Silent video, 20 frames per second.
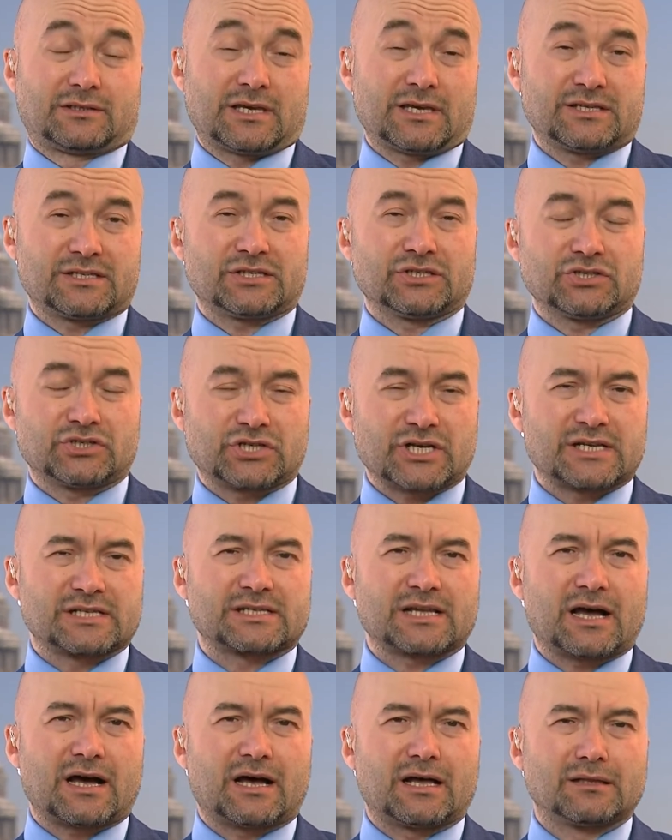kesin
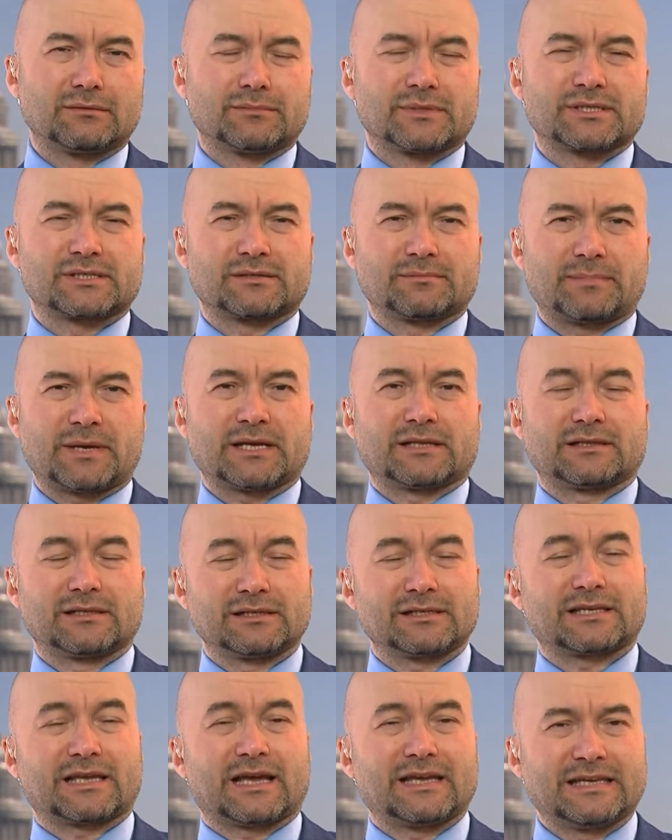ceza alması
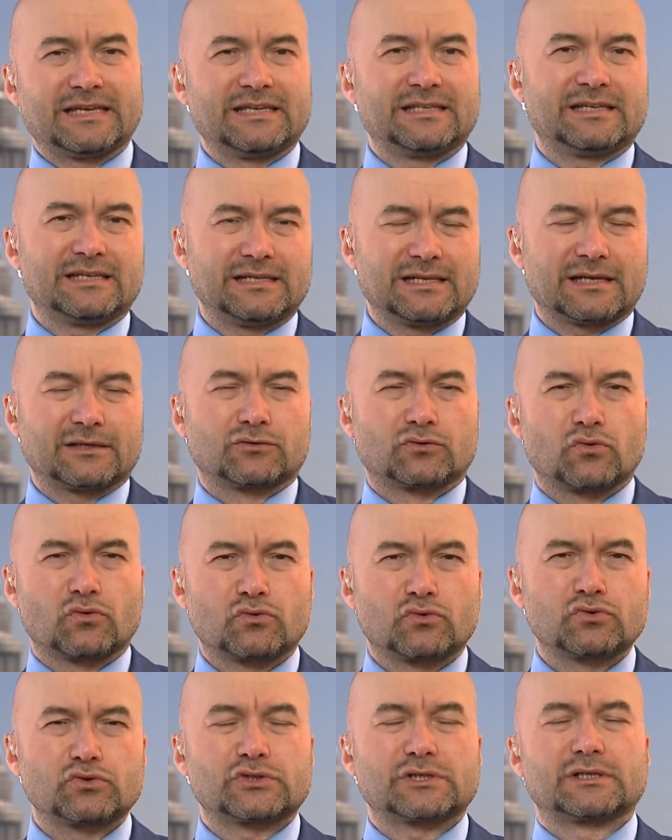beklenirken 7 ile
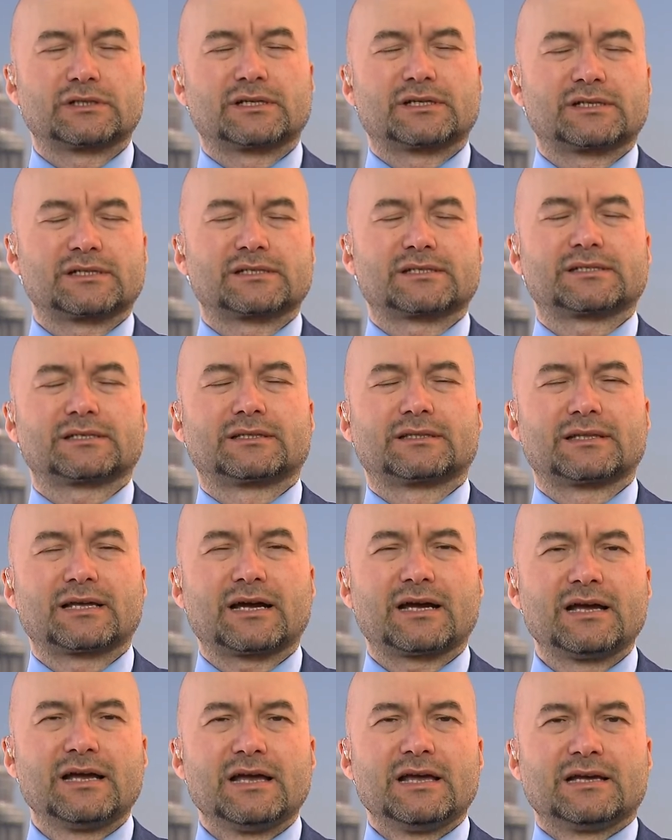9 yıl
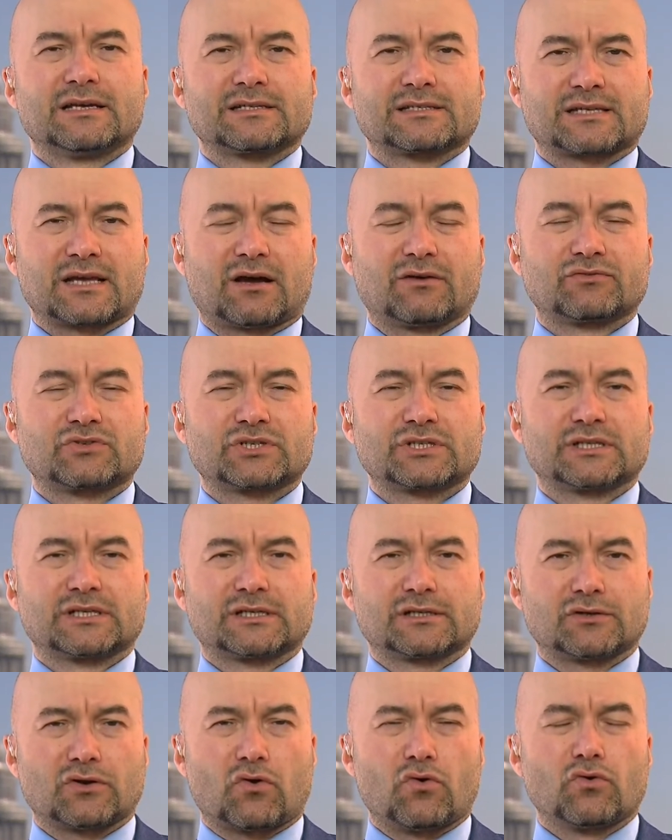arasında
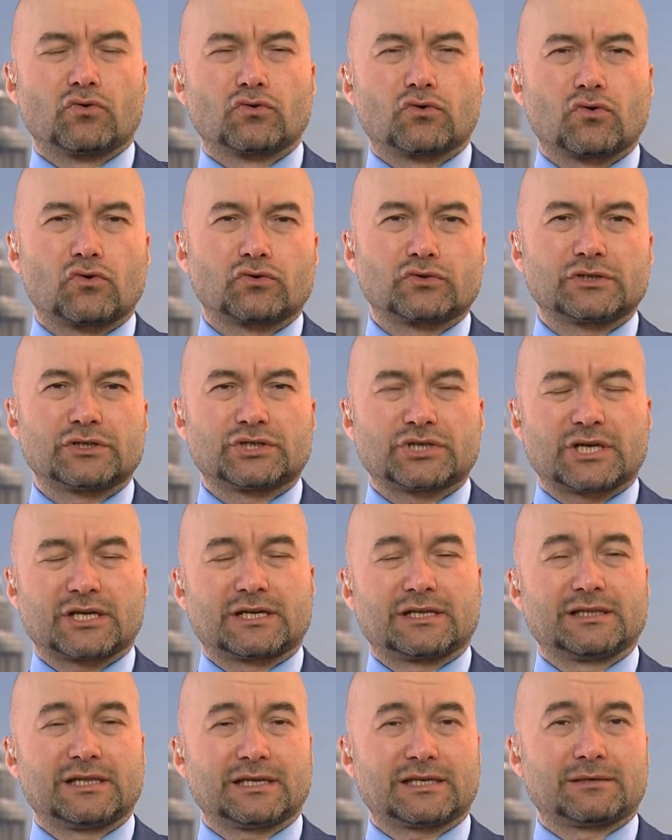savcıların öngördüğü
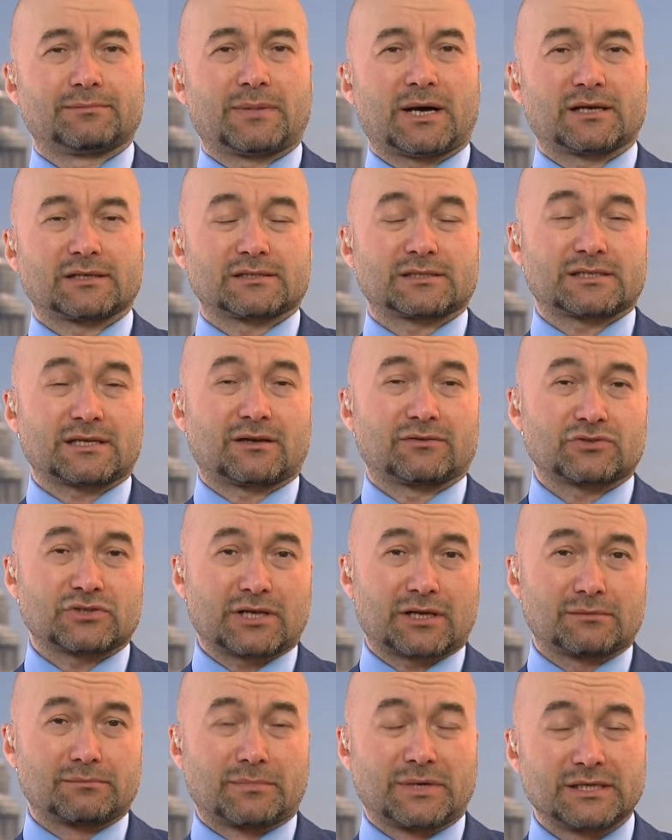şekilde ki bazı
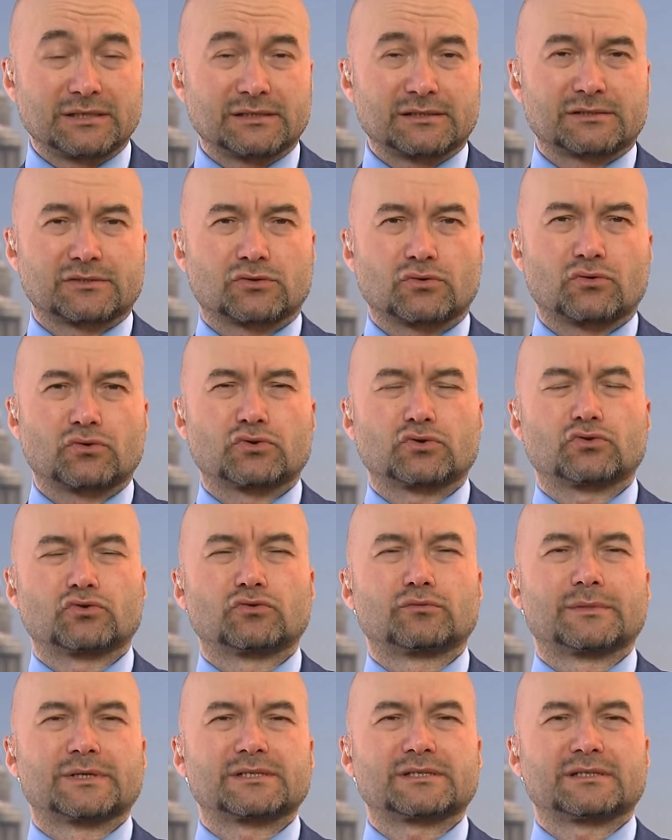savcılar Mueller
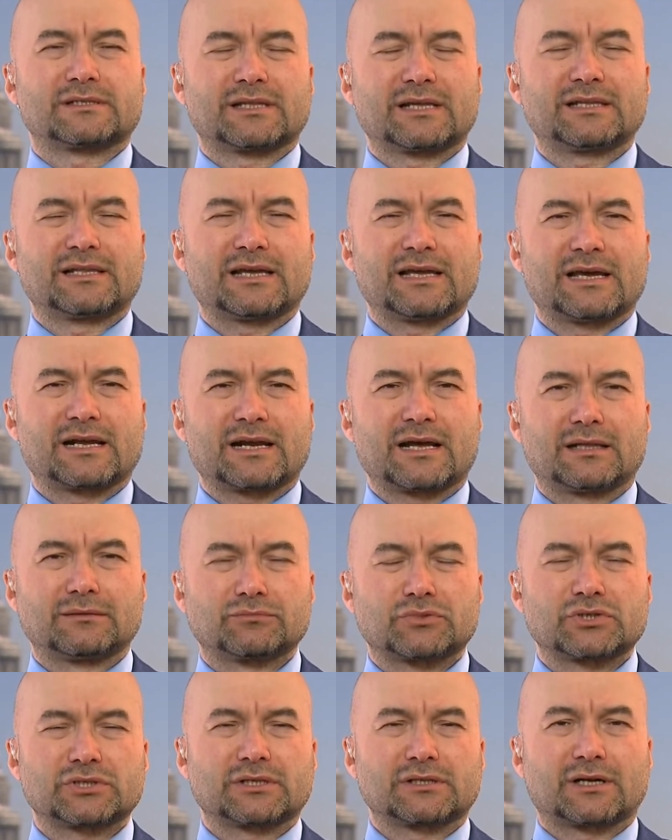soruşturmasında da yer
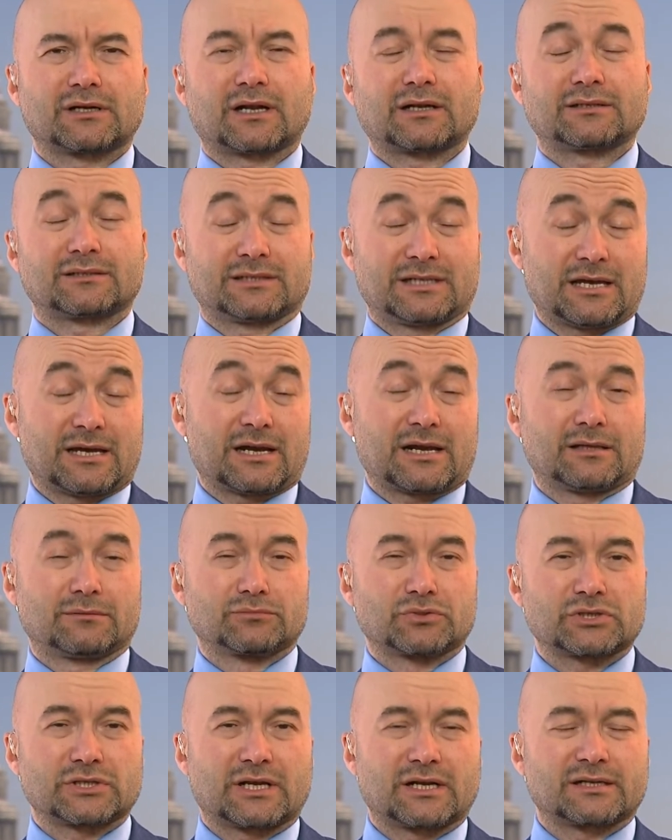almışlar yer
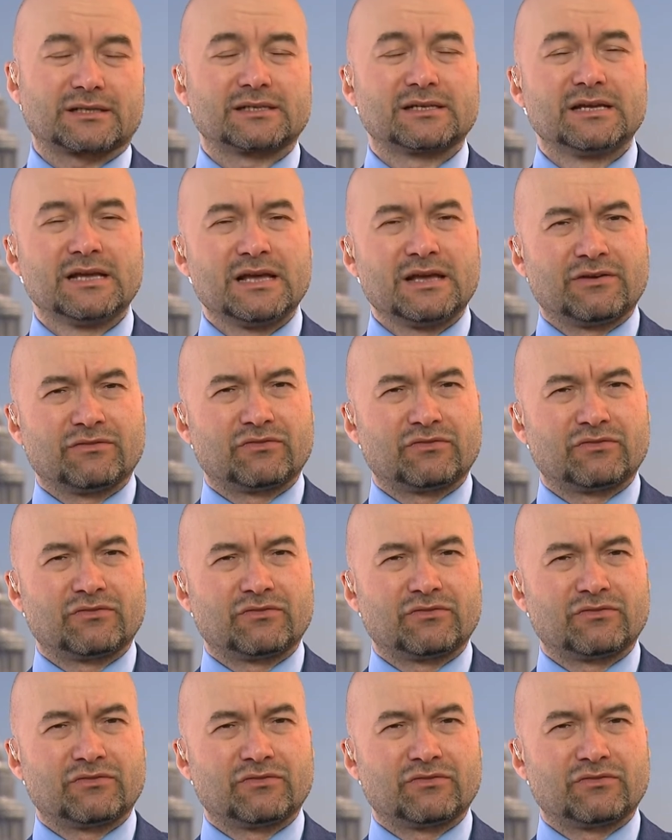almışlardı.